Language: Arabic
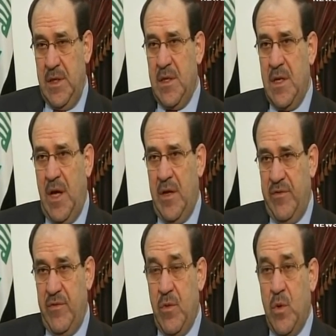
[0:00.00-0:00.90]
لأننا
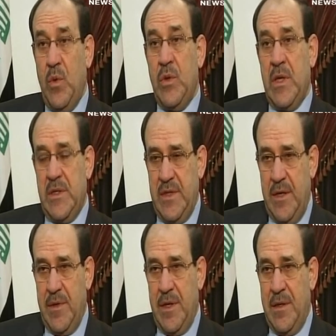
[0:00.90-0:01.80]
نعرف وقلنا
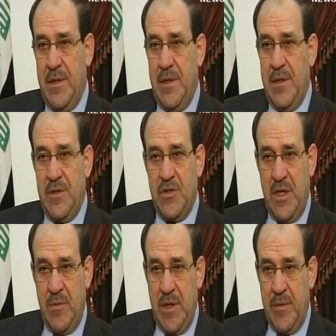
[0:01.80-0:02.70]
سابقا
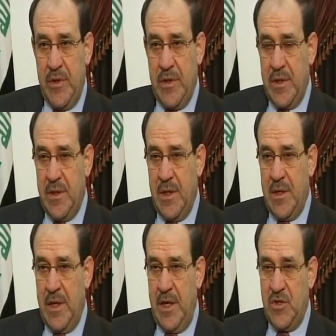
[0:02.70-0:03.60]
للجانب الأمريكي
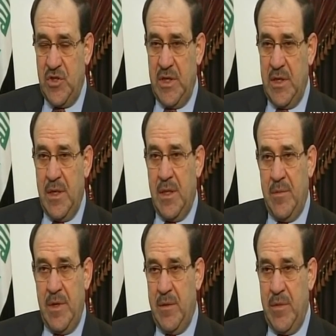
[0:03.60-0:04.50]
أن أي شيء
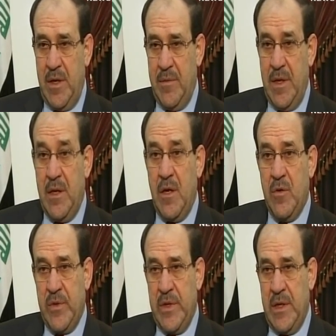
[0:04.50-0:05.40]
يذهب إلى البرلمان لا
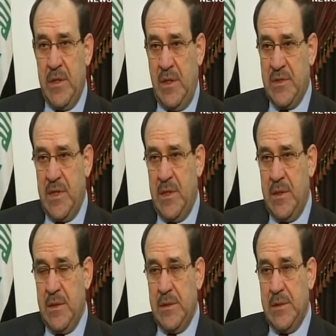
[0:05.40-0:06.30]
يمكن أن
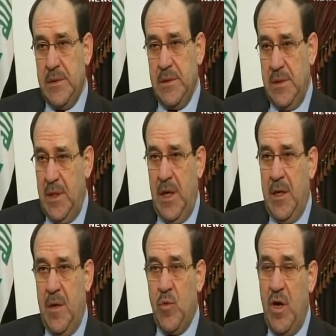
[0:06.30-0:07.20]
يحصل
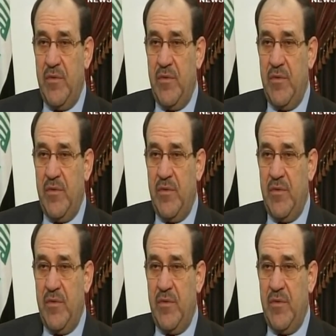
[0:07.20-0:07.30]
على